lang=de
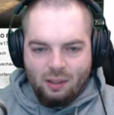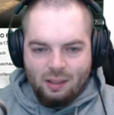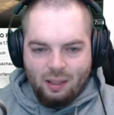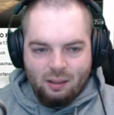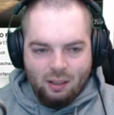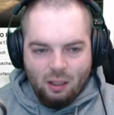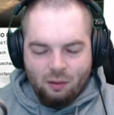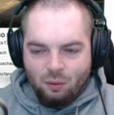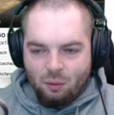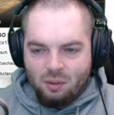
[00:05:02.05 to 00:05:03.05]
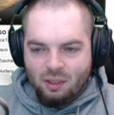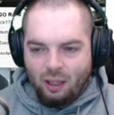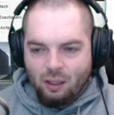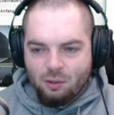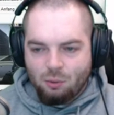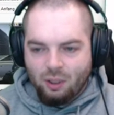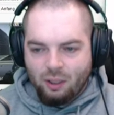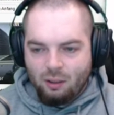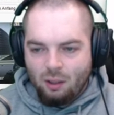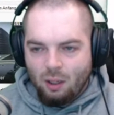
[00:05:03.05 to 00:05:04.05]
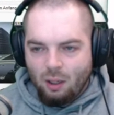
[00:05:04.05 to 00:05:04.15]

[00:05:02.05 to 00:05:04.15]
Das kennt jeder von uns, da hängst du drin.